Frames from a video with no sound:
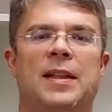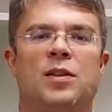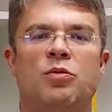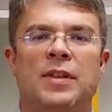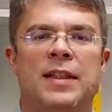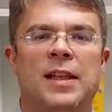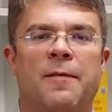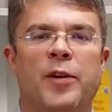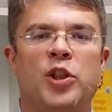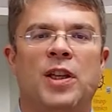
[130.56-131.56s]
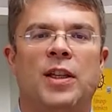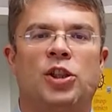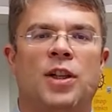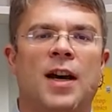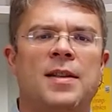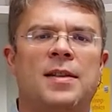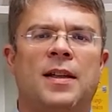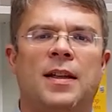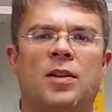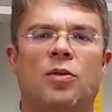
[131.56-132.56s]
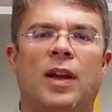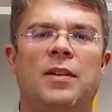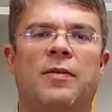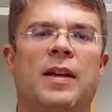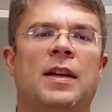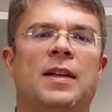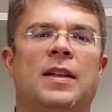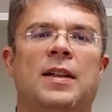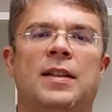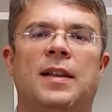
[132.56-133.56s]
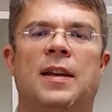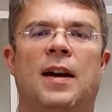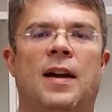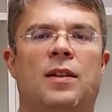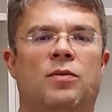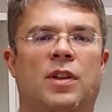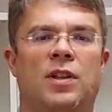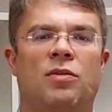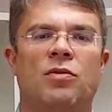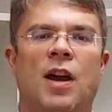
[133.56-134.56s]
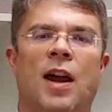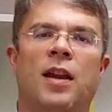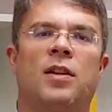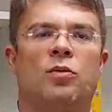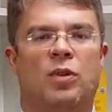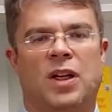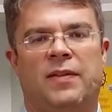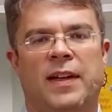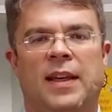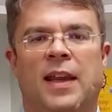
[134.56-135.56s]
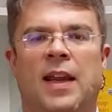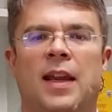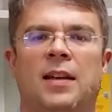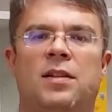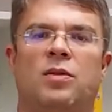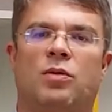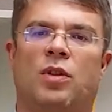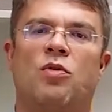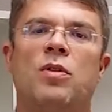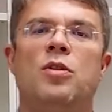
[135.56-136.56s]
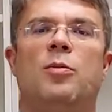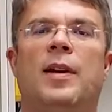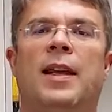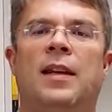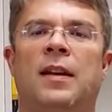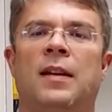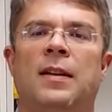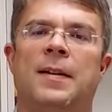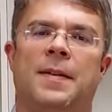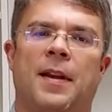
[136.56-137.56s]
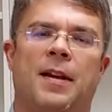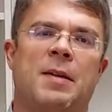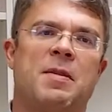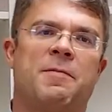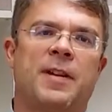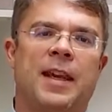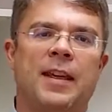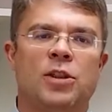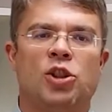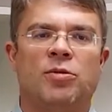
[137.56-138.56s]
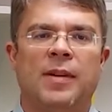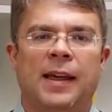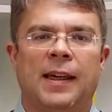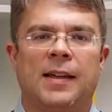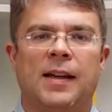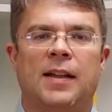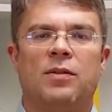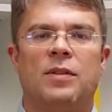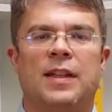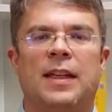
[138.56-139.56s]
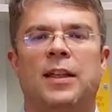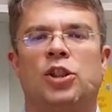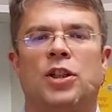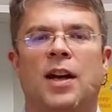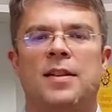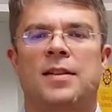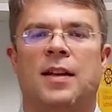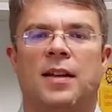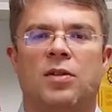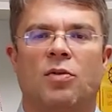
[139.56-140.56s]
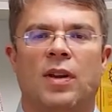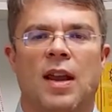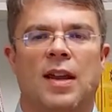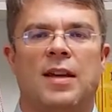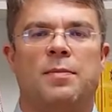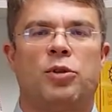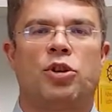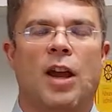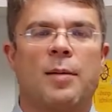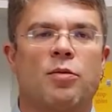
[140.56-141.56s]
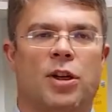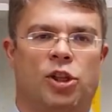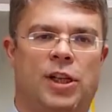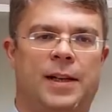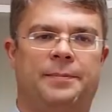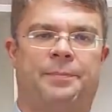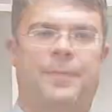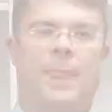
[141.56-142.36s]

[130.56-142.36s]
sich zusätzlich verschiedene Schadenskategorien wie Sicherheit und Gesundheit oder Qualität oder Kunden überlegt, dann kann man für jeden Schweregrad und jede Schadenskategorie eine Beschreibung erstellen.